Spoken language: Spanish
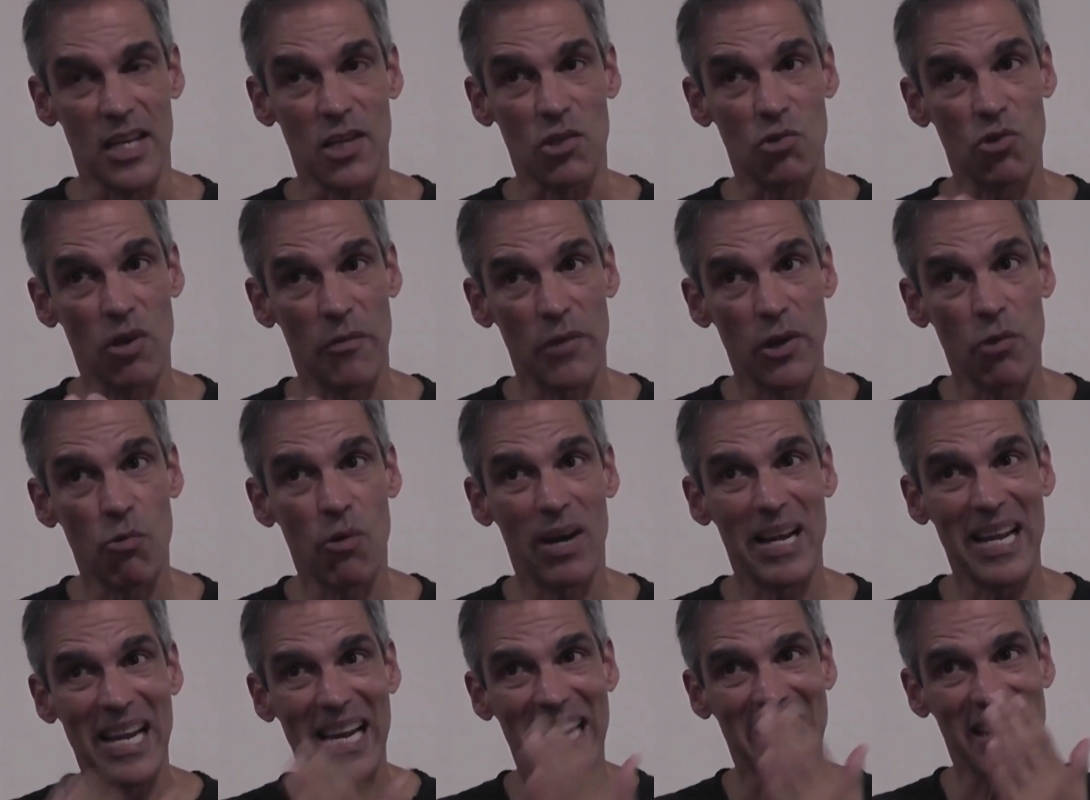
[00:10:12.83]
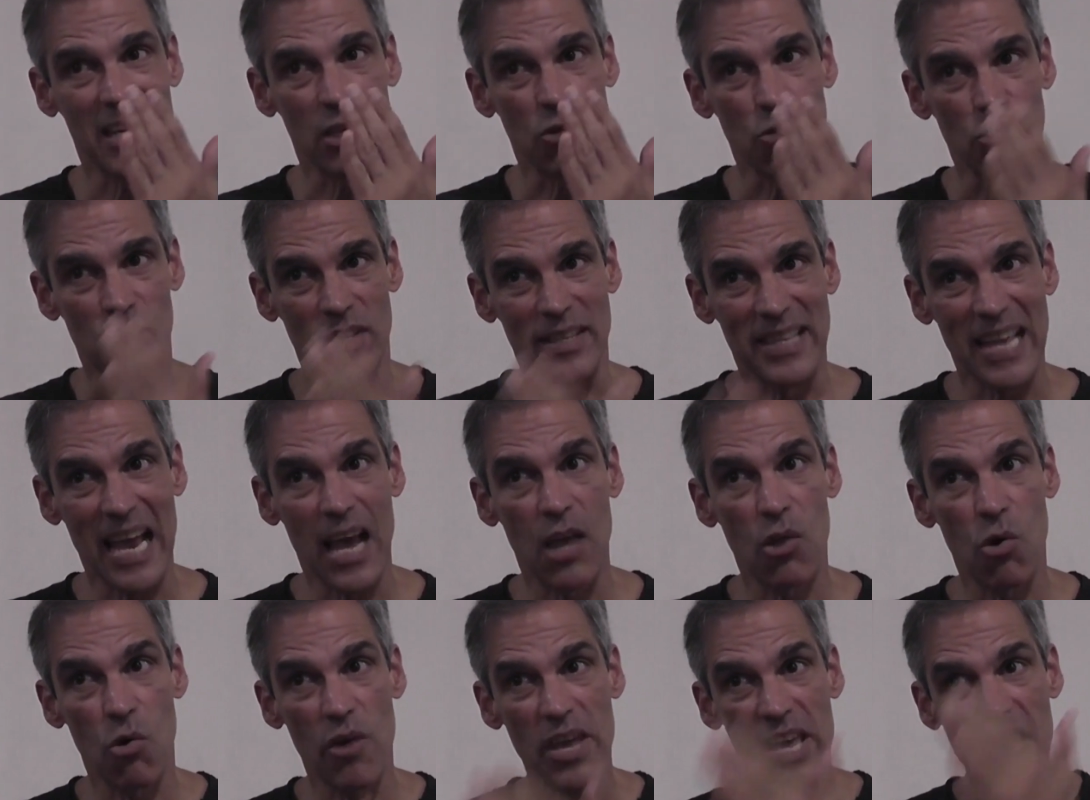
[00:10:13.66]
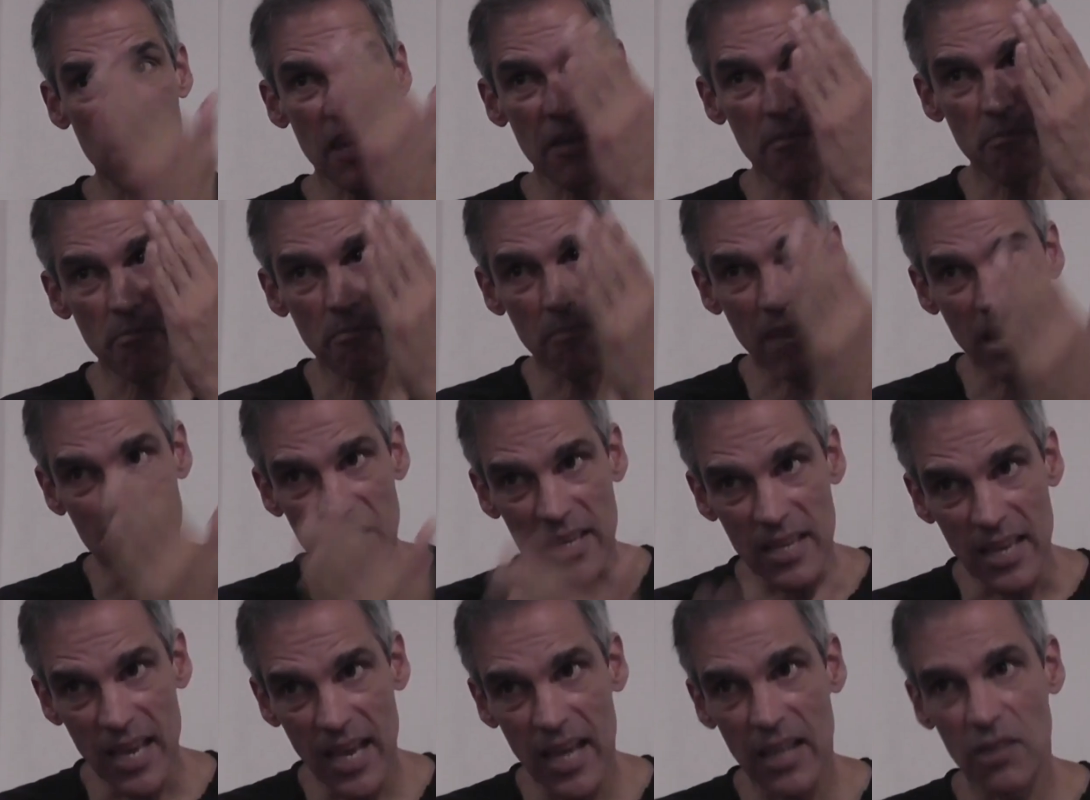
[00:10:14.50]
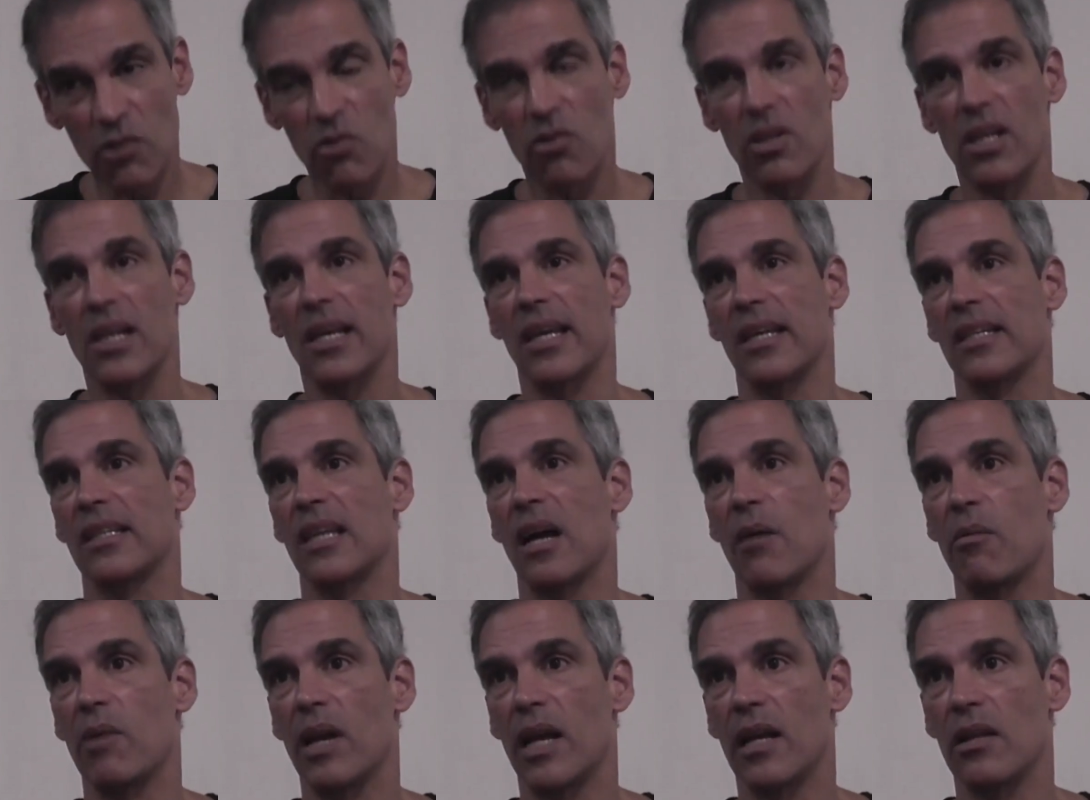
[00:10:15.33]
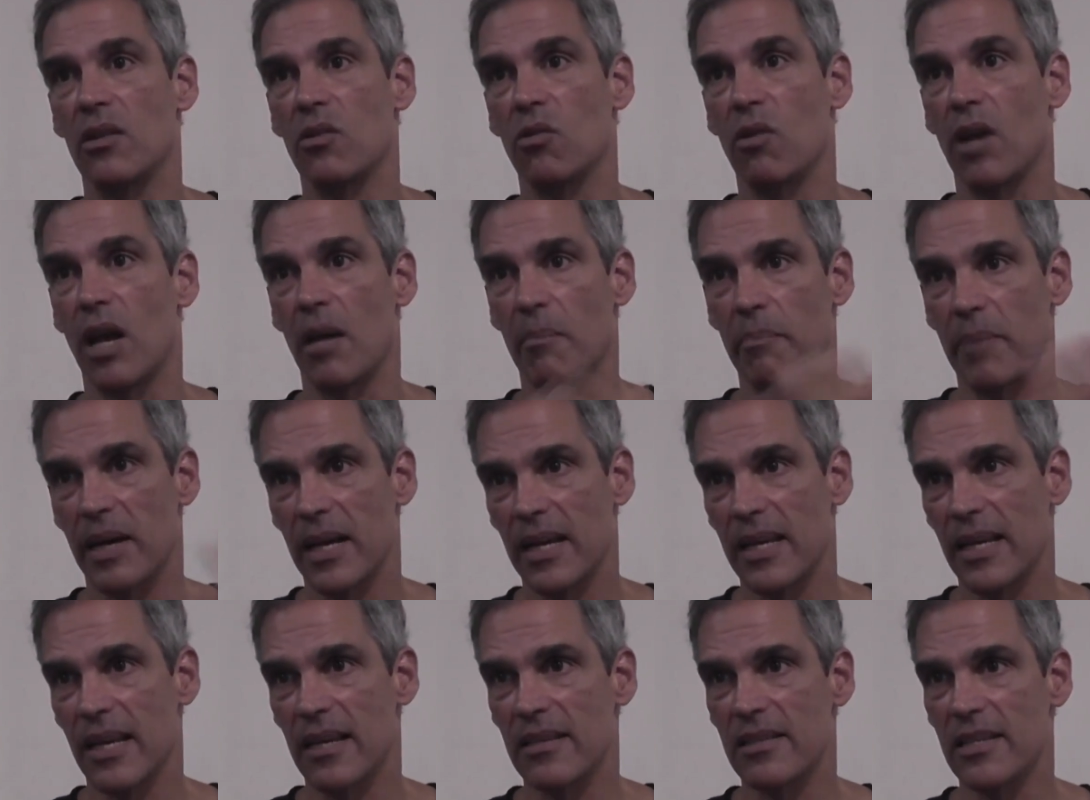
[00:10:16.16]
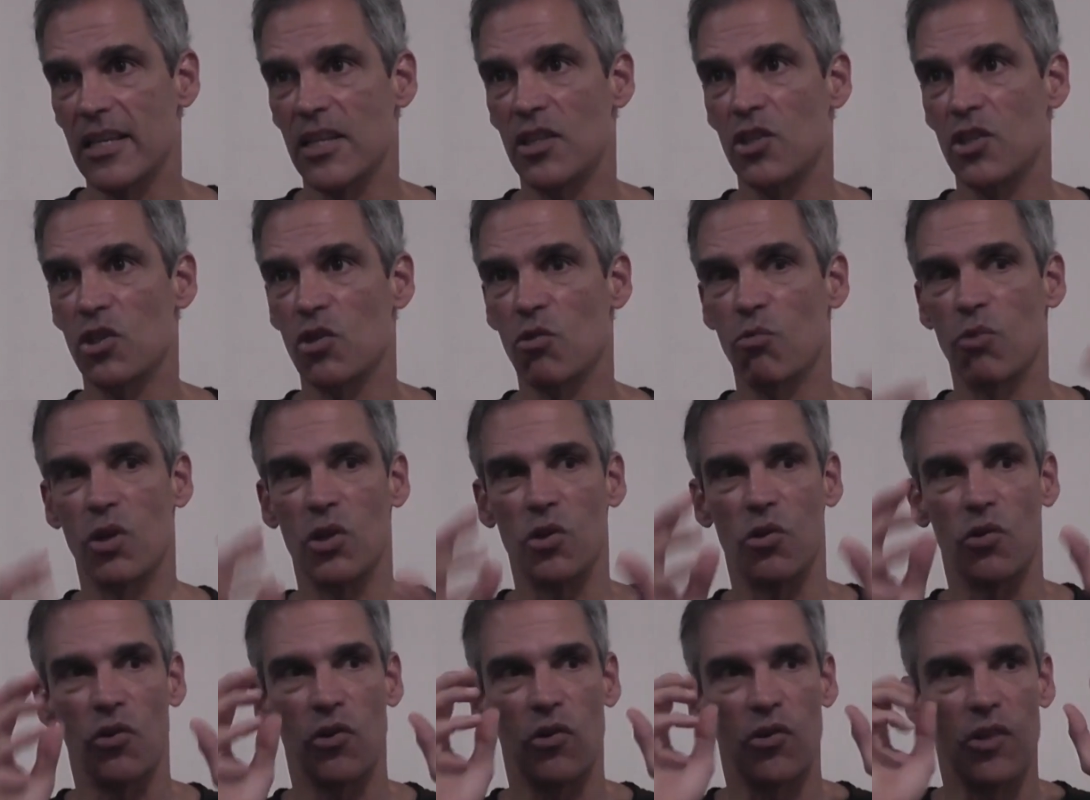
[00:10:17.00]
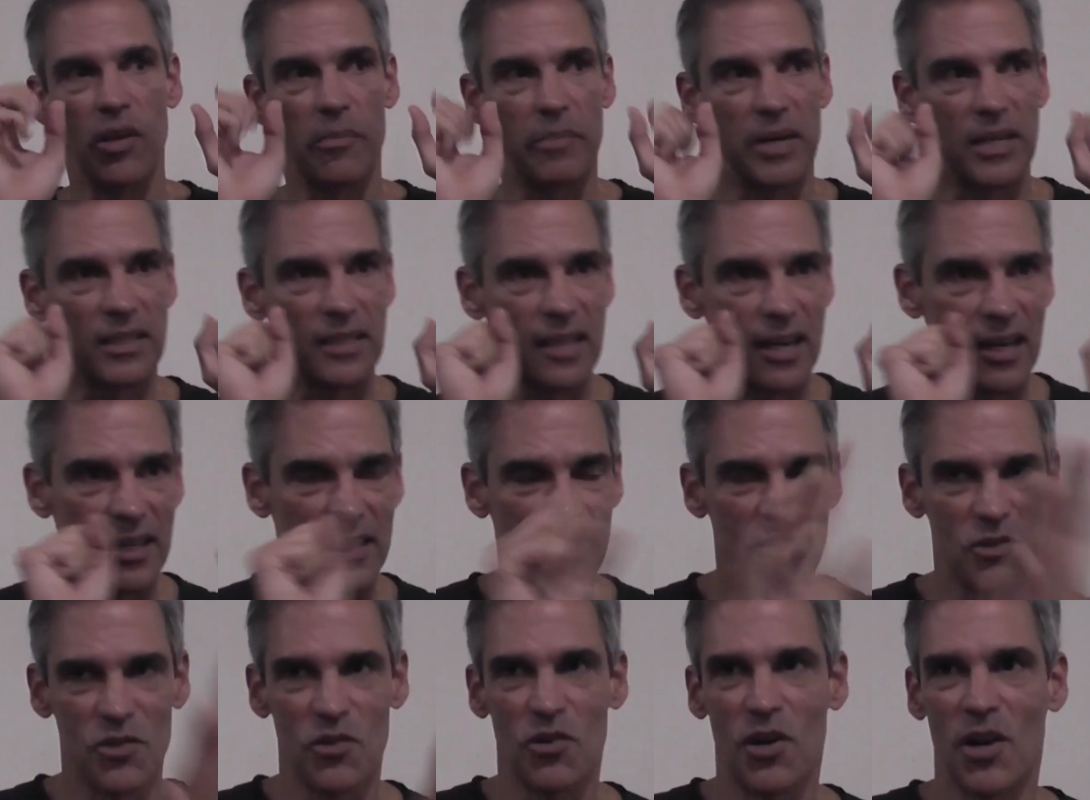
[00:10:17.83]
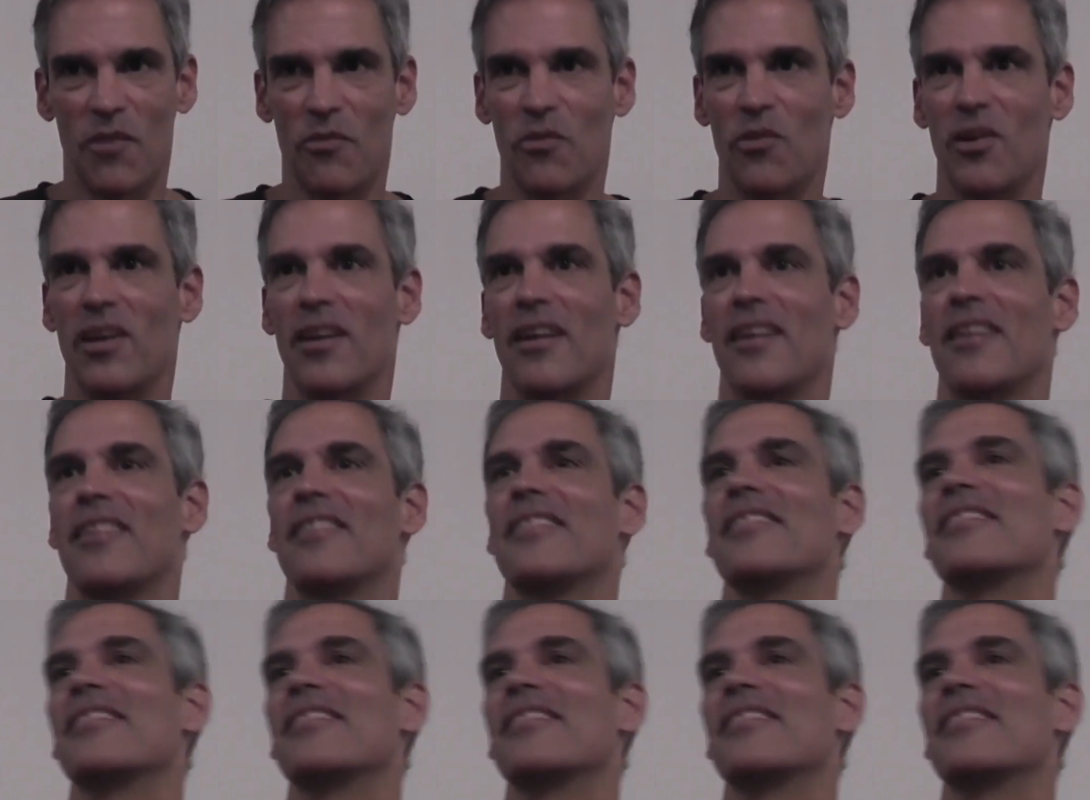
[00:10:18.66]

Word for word: ¿Y sabes cuál es el resultado inmediato del que está hablando? La paz que siento cuando dejo de prestar la atención afuera.